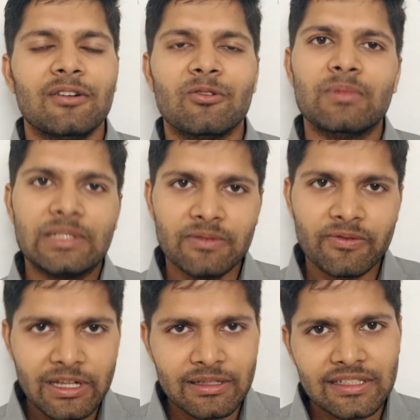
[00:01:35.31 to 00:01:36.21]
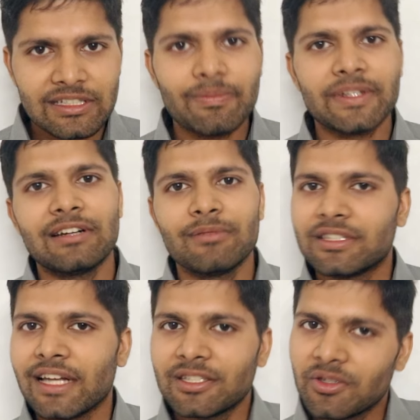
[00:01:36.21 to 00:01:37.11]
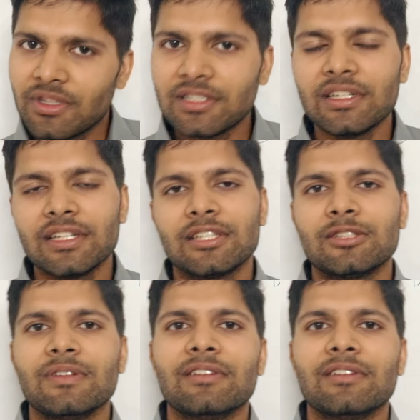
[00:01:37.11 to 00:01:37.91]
उनमें से फिफ्टी सिक्सटी परसेंट बच्चे ऐसे होते हैं जिनके दसवीं